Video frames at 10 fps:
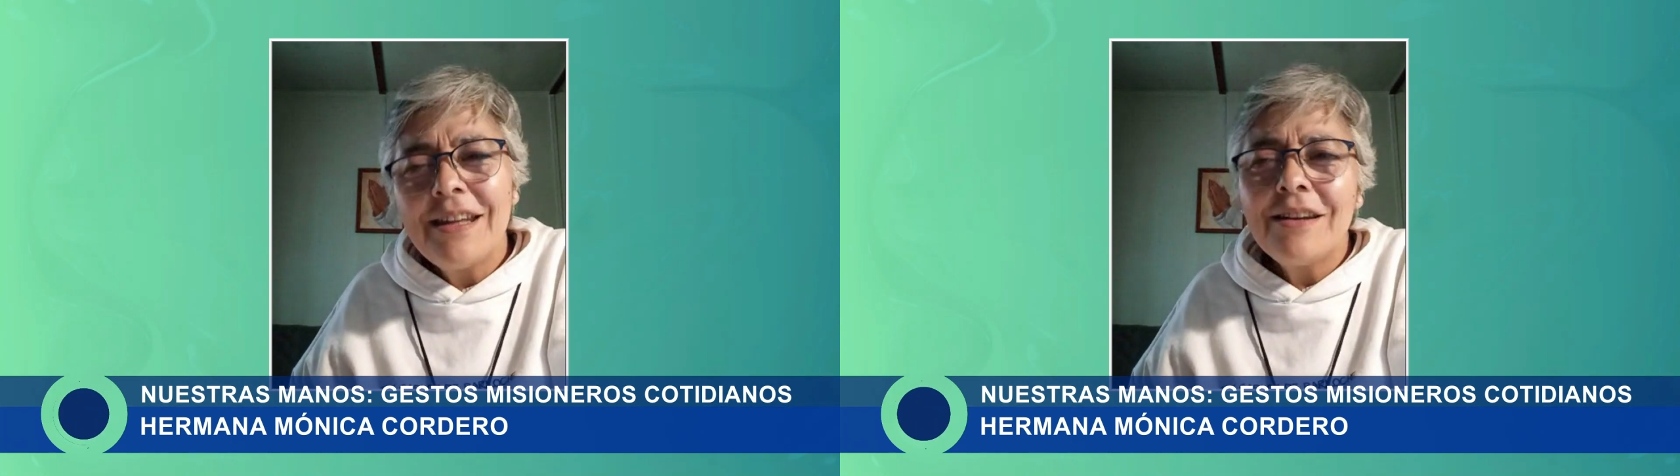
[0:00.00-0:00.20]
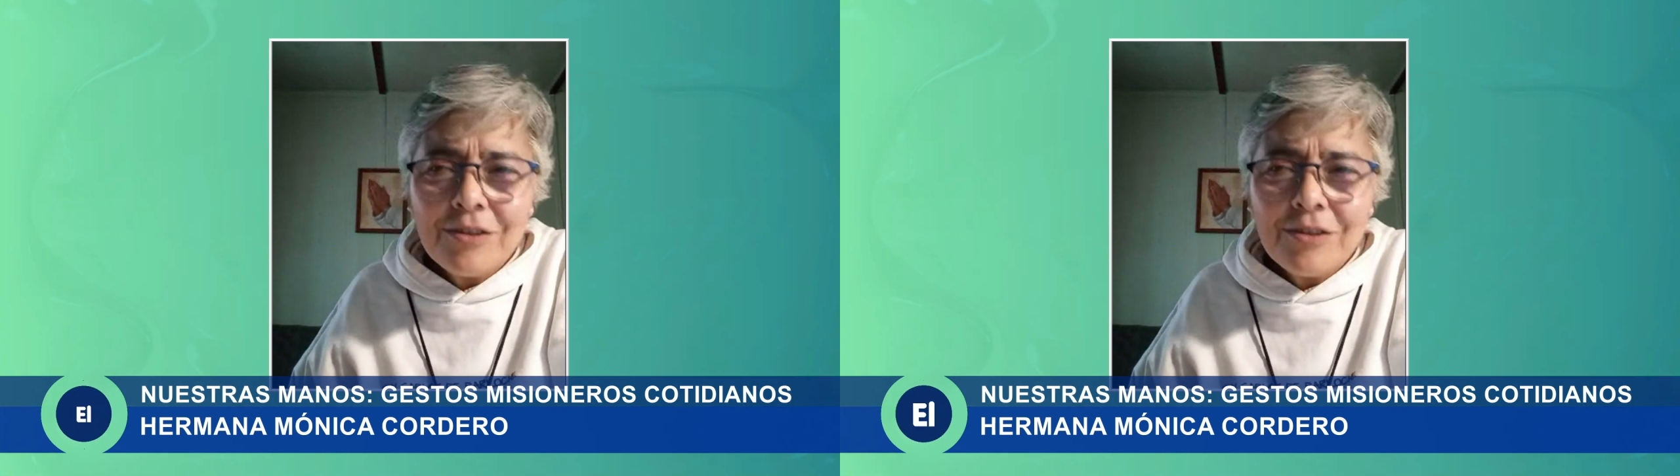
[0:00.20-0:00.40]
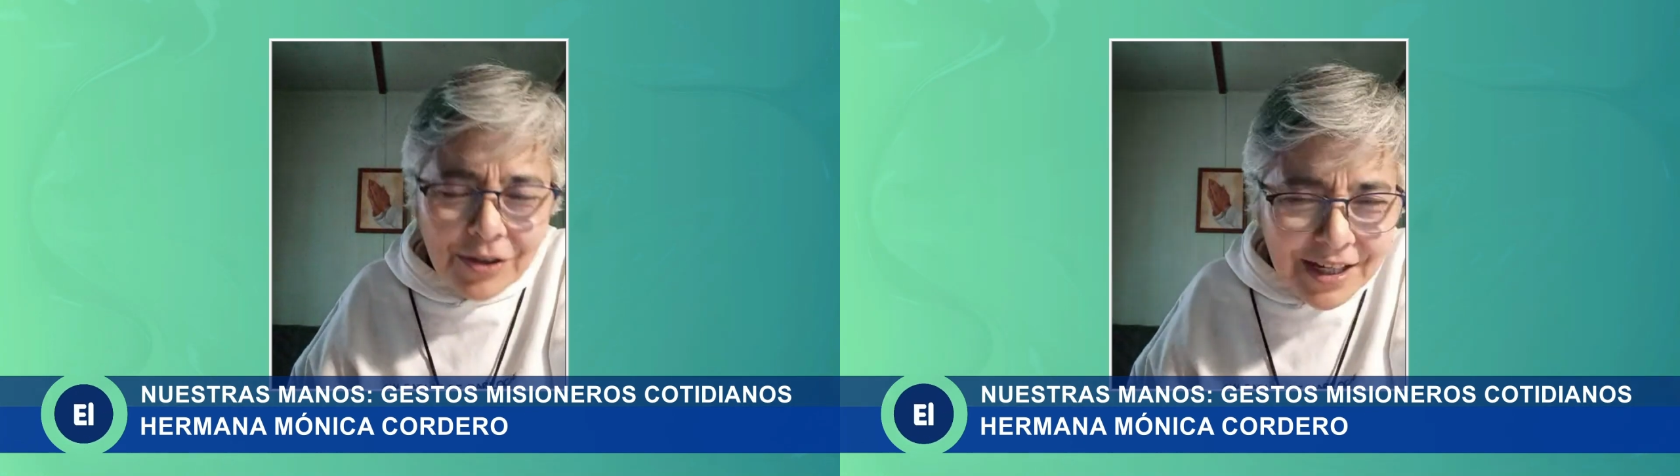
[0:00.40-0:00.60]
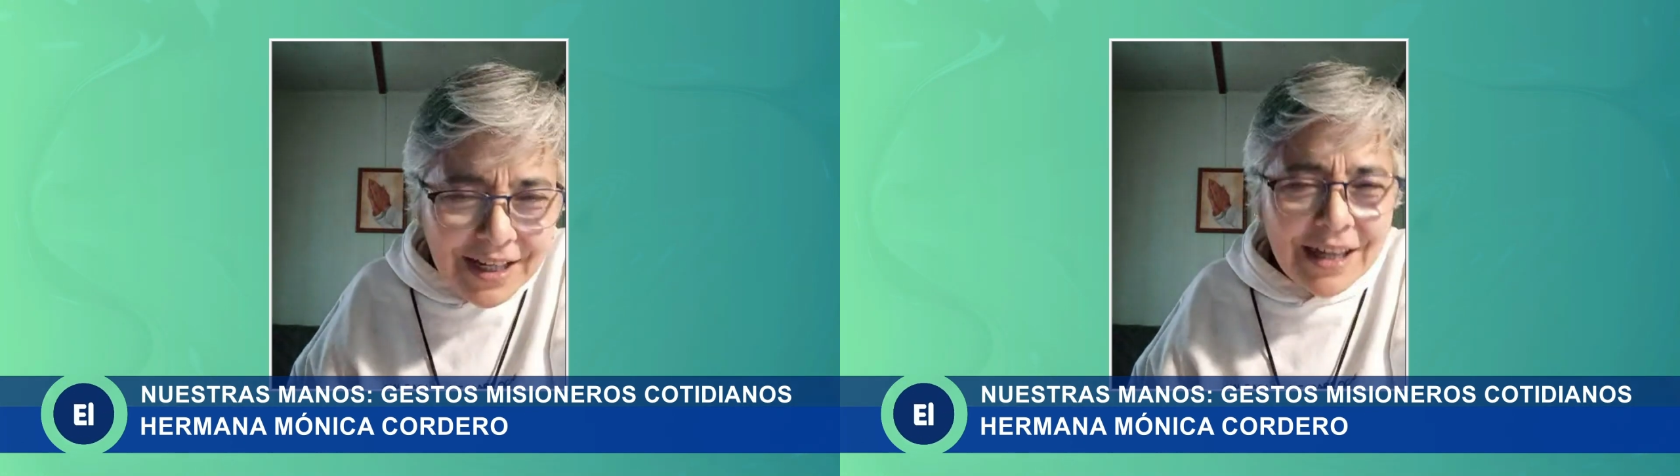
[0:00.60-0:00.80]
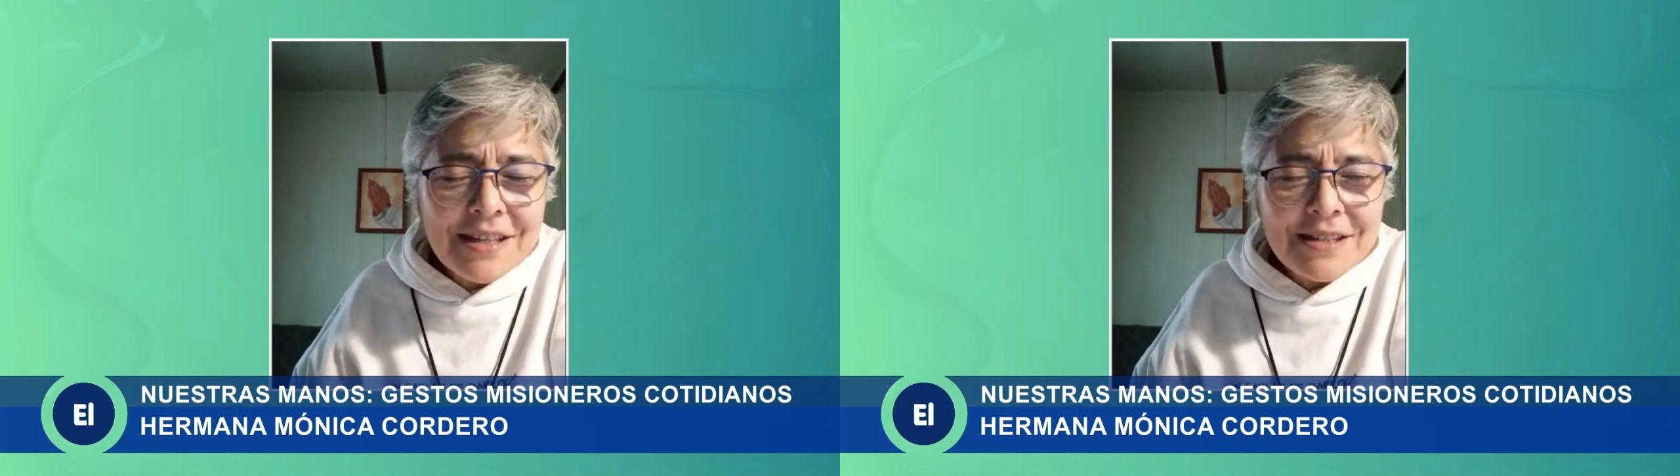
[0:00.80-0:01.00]
No deja
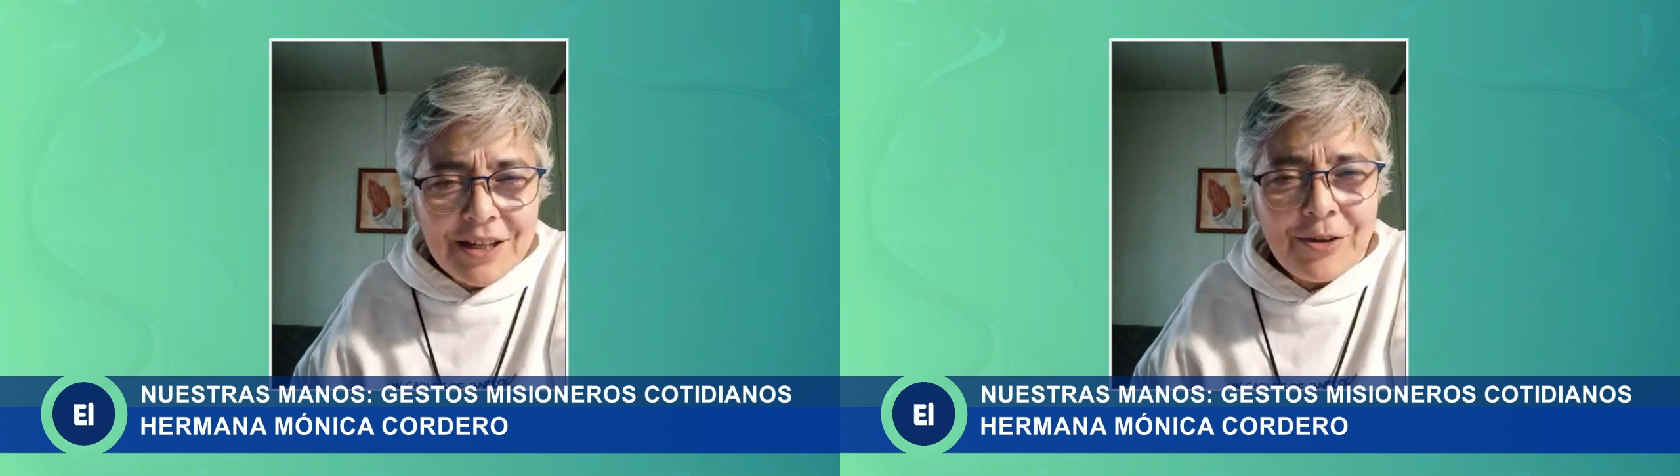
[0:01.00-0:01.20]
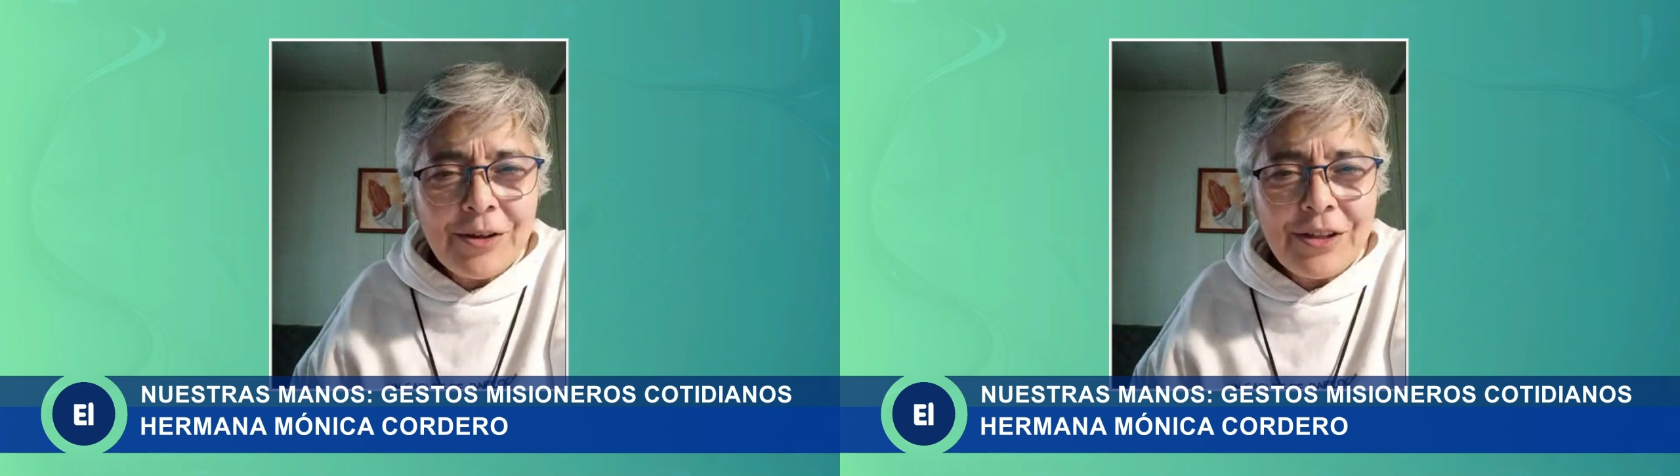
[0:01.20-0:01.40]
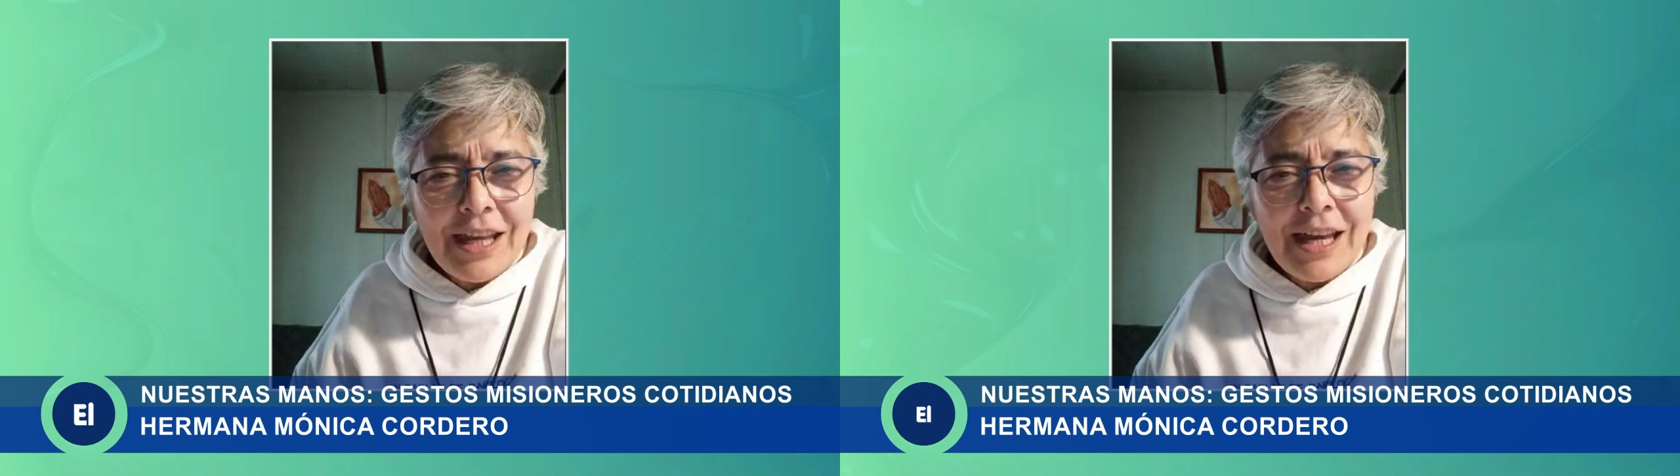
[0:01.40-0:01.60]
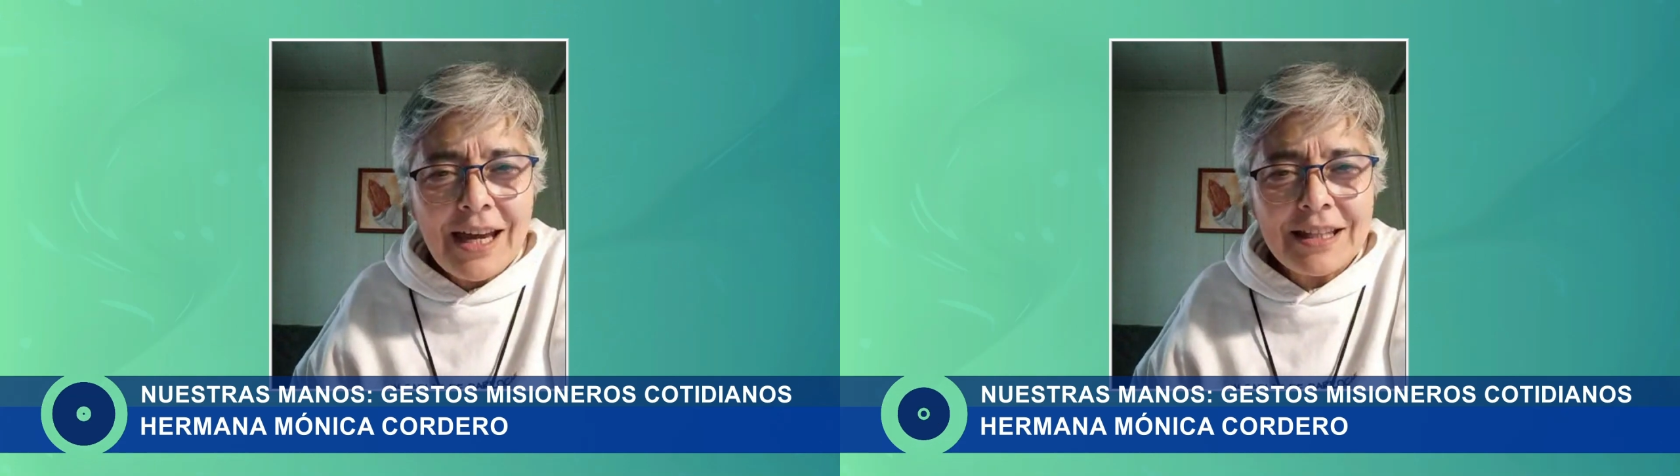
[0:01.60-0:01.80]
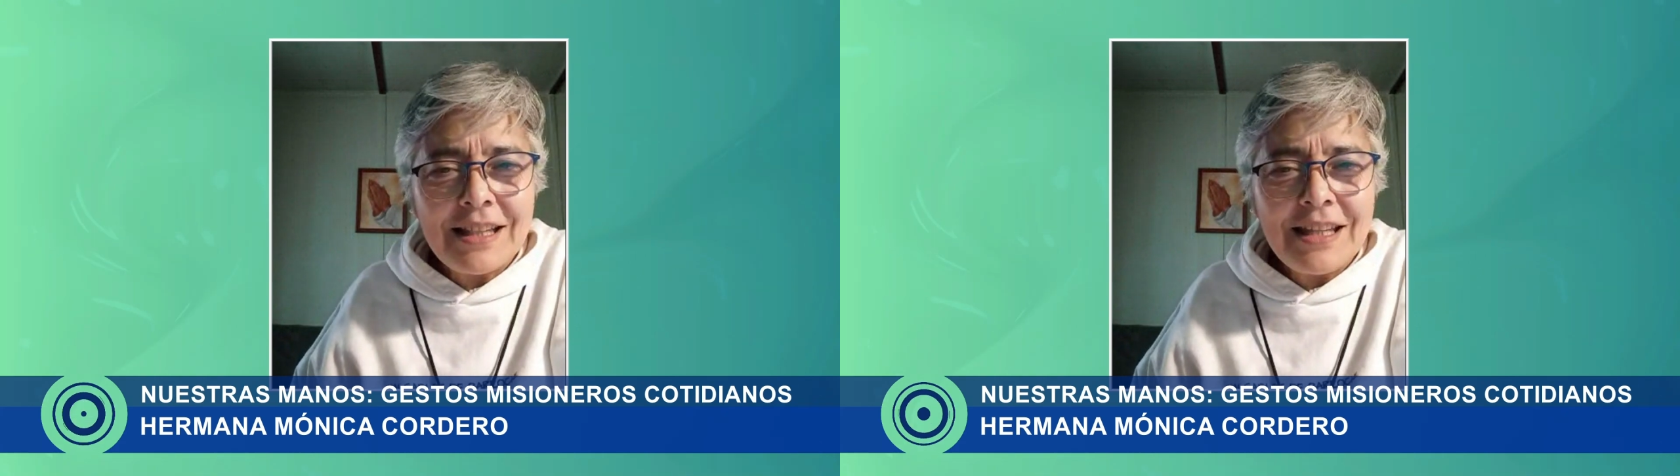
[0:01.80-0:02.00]
de ser hoy, hasta
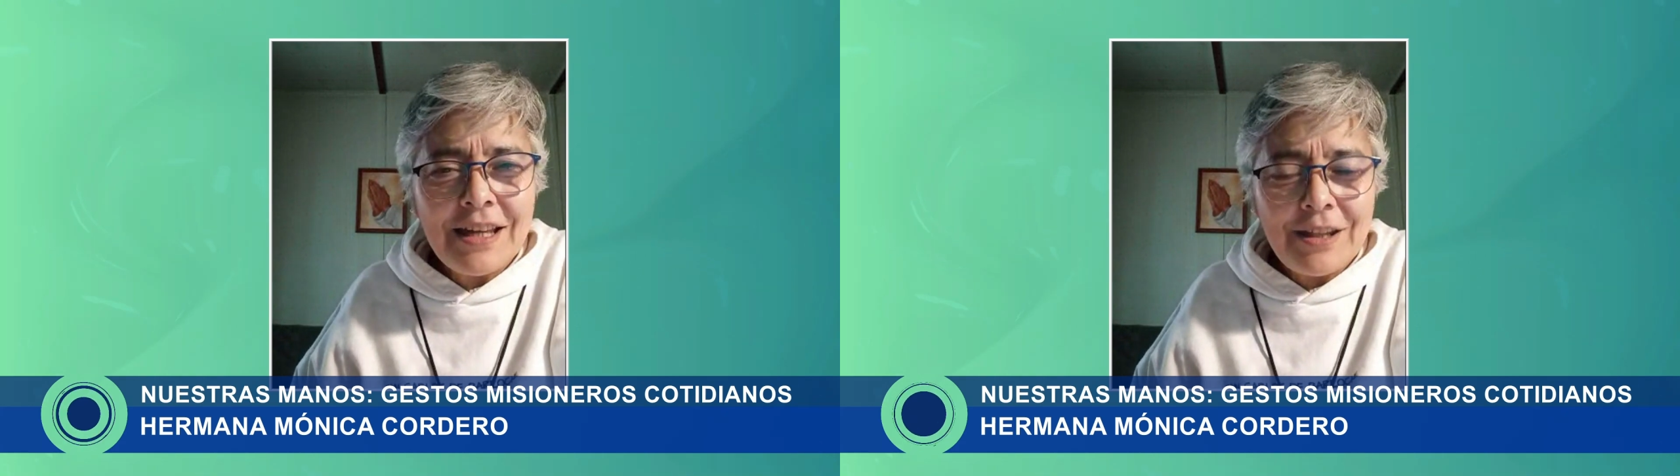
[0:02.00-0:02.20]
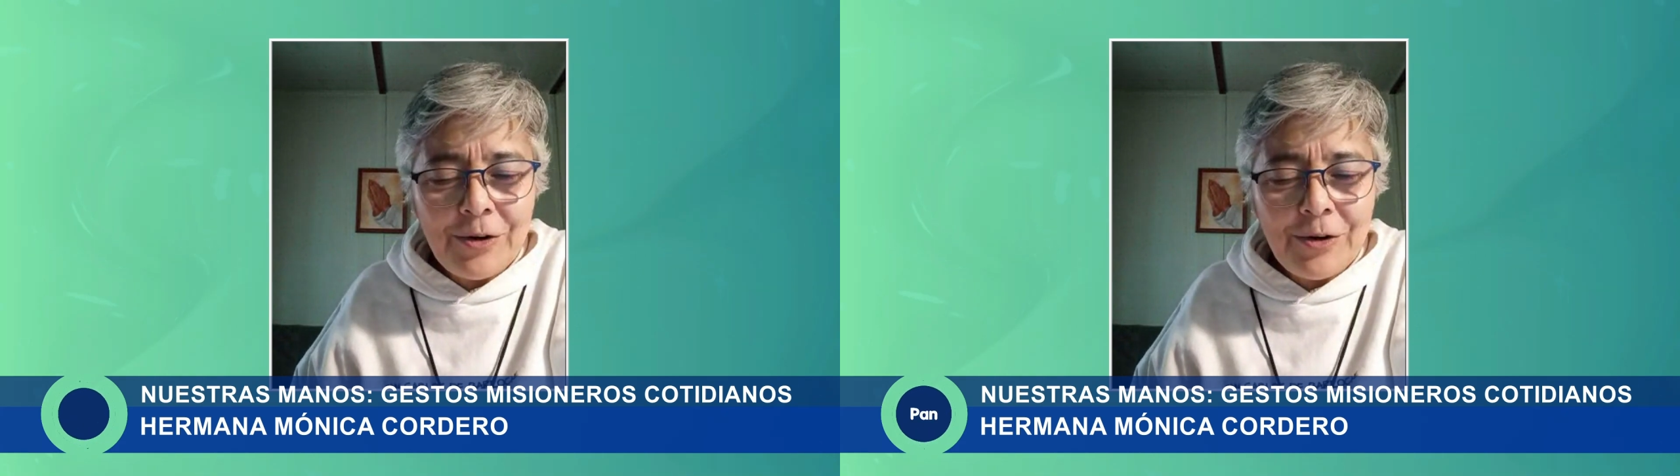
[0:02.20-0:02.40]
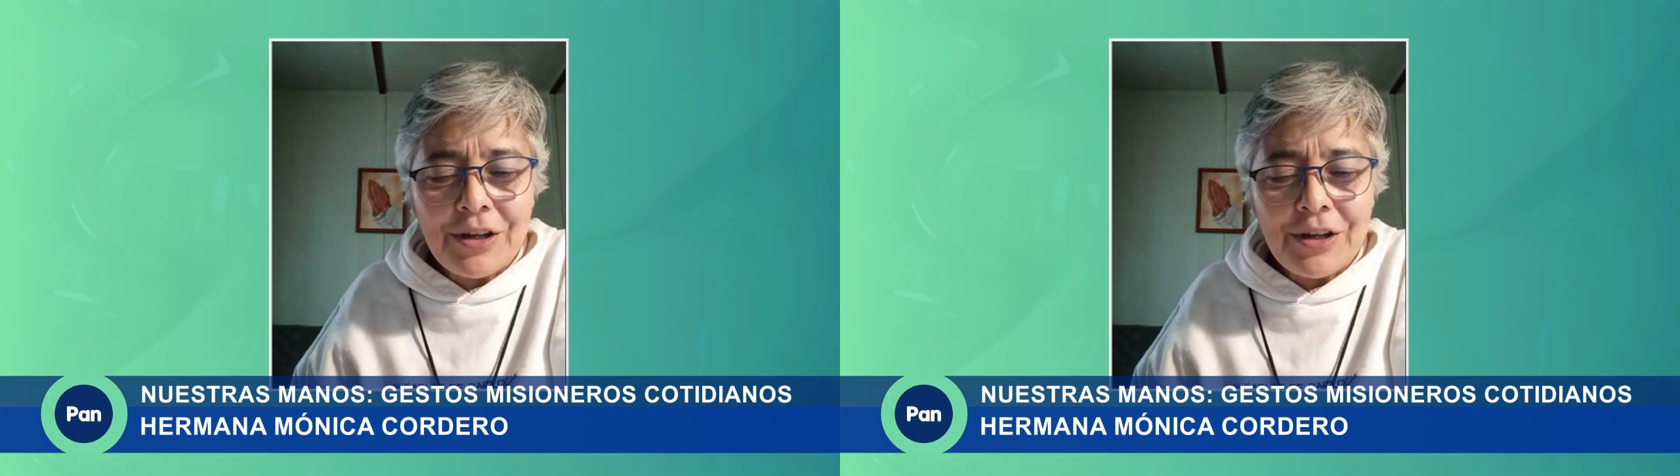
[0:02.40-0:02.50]
el día de hoy,